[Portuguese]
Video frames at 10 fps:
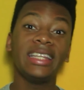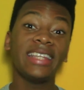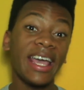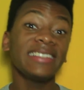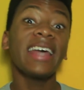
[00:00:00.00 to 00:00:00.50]
E
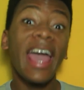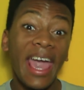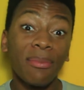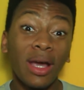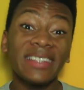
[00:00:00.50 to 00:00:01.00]
nessa
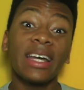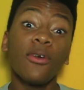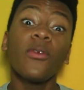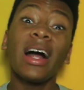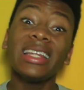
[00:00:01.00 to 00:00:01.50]
época
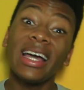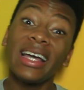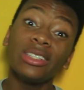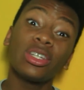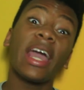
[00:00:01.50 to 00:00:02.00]
estavam
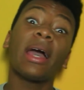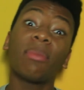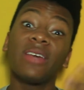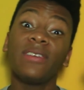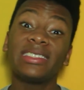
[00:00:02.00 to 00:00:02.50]
falando que a
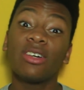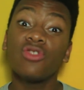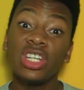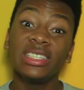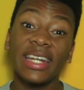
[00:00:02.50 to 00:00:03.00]

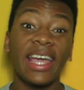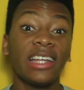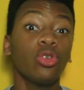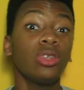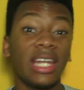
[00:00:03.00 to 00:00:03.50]
previsão de
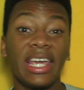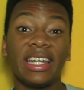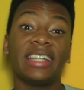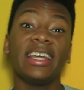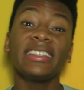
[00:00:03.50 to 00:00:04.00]
entrega do
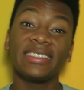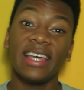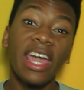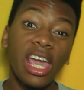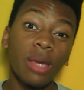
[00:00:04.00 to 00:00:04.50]
trem era
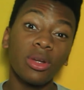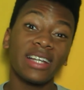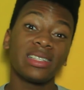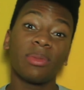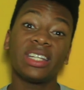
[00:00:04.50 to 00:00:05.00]
dezembro,
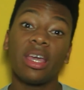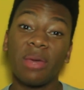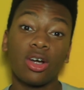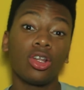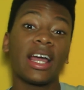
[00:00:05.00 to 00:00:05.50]
que a
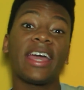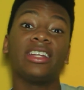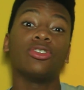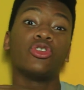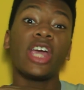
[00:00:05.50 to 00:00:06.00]
CPTM ia colocar
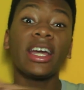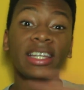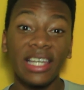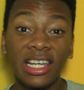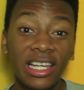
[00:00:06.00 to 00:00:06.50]
ele no dia
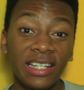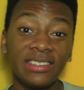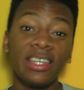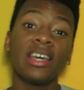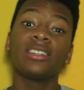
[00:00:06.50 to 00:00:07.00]

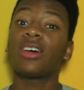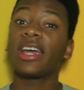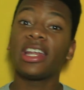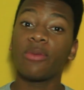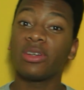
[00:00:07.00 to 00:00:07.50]
15,
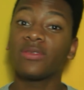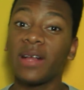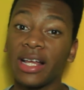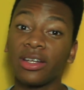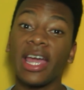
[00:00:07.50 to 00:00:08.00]
só que depois
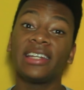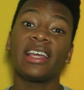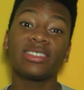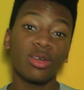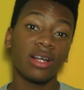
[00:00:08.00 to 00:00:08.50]
falaram que a
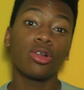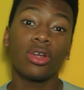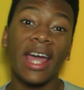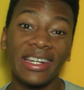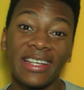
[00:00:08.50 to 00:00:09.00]
intenção era
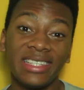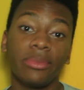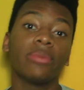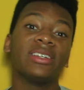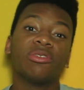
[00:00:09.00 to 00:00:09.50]
colocar em
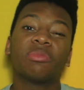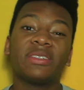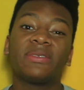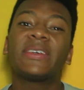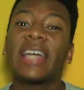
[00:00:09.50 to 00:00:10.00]
dezembro, mas não
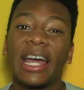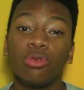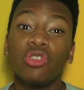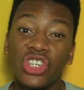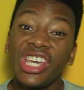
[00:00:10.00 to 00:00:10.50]

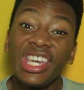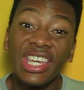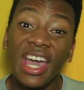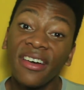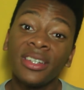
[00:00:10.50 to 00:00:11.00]
especificaram um
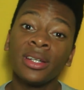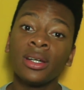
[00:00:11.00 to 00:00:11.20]
dia.